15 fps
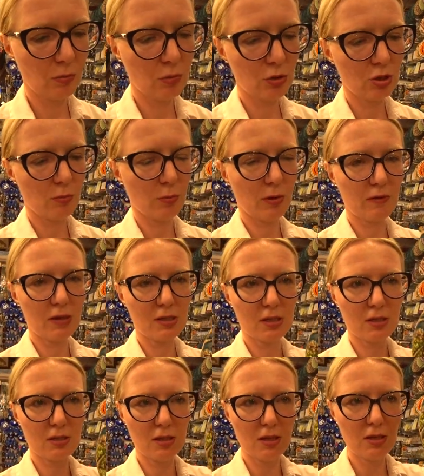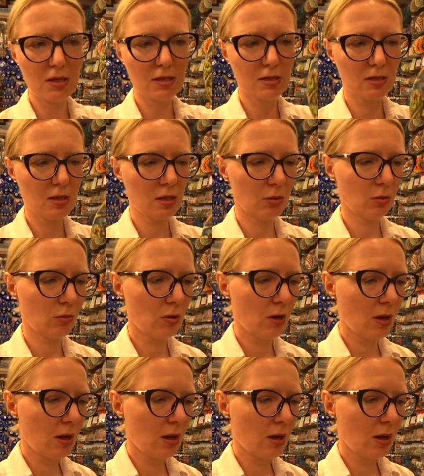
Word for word: можно повесить и на стену,